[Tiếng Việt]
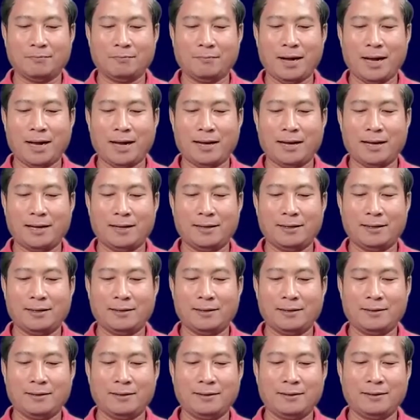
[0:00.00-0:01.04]
bà
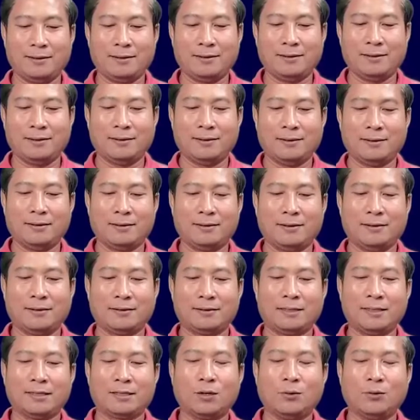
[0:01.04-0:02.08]

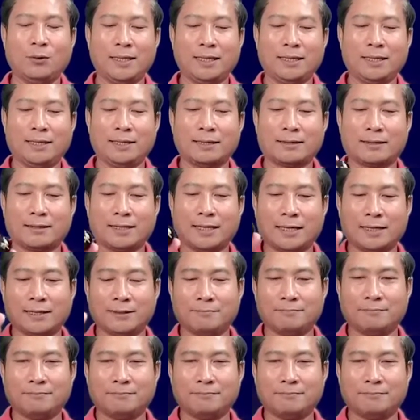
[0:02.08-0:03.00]
chỉ khui thiệt tật